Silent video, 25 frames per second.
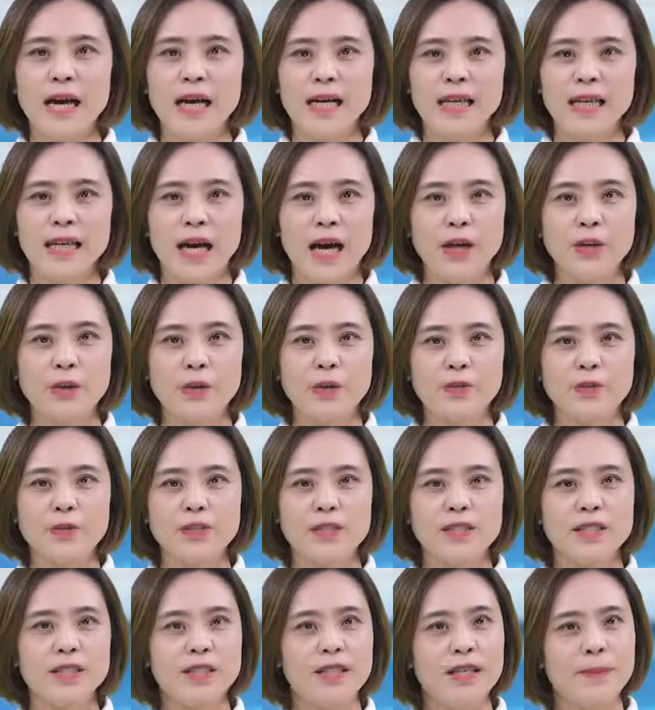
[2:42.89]
仰泳
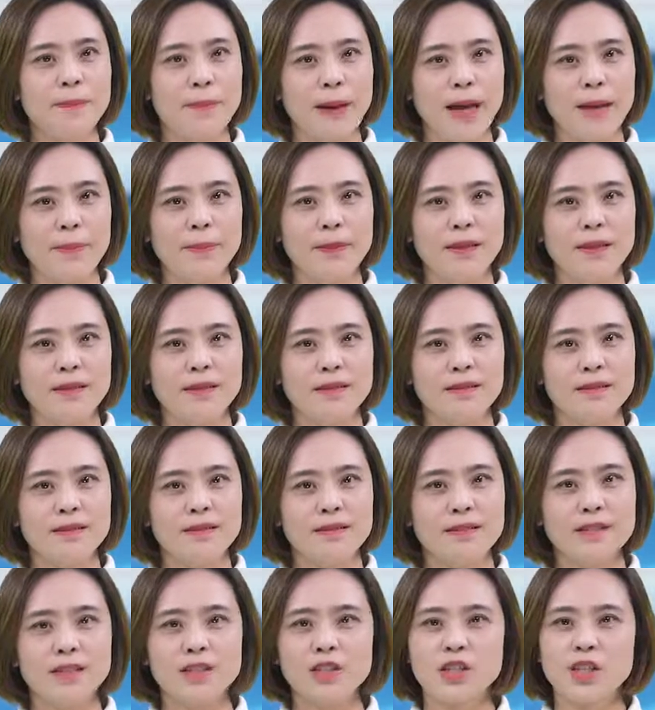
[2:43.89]
设100米，
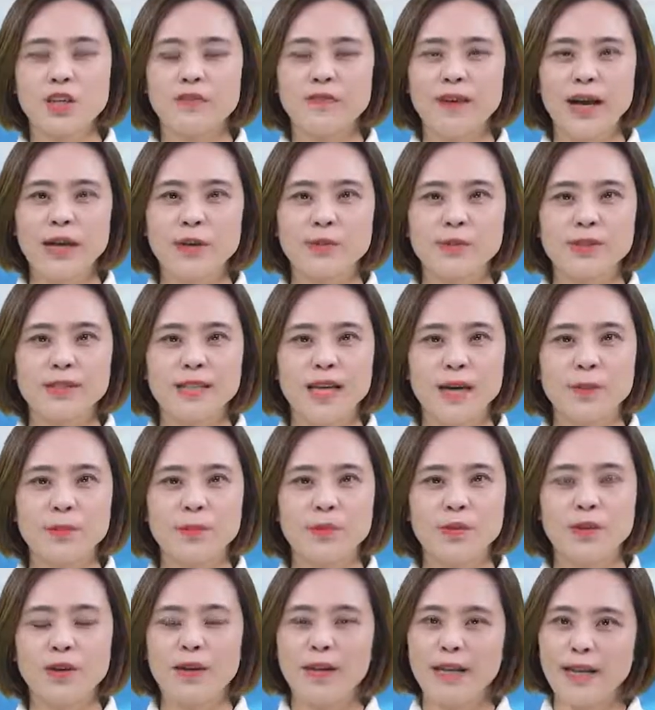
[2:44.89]
增设蛙泳项
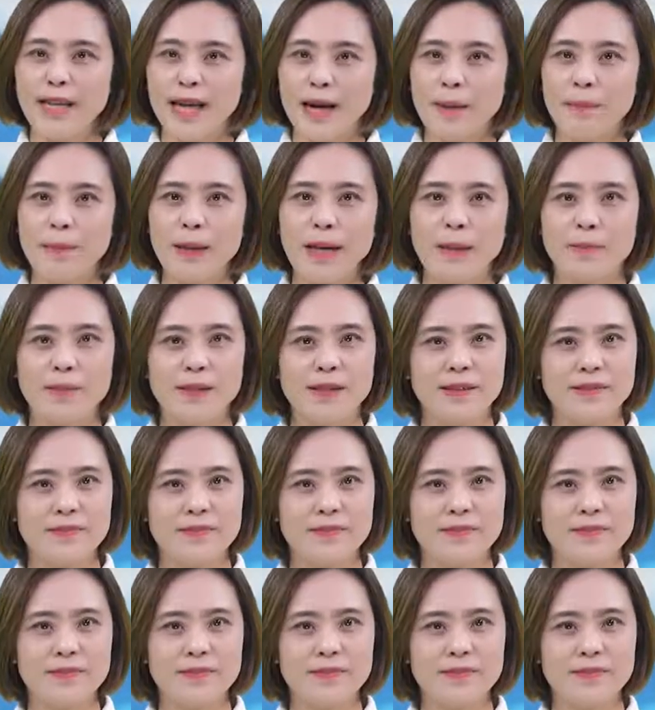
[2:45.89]
目200米。